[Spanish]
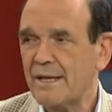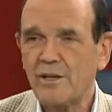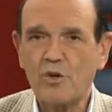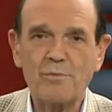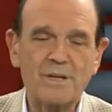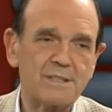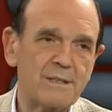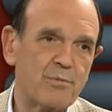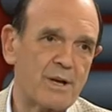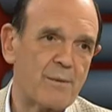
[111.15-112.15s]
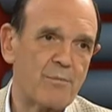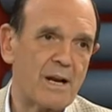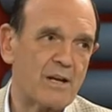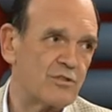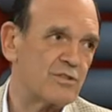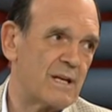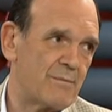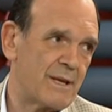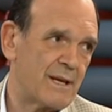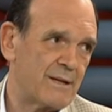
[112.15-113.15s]
que dormirse, por ejemplo, a las once de la
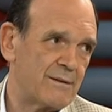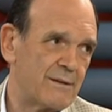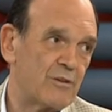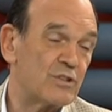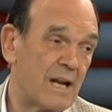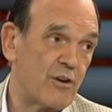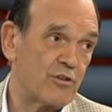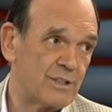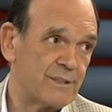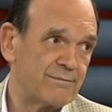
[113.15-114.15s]
mañana, a once de la noche.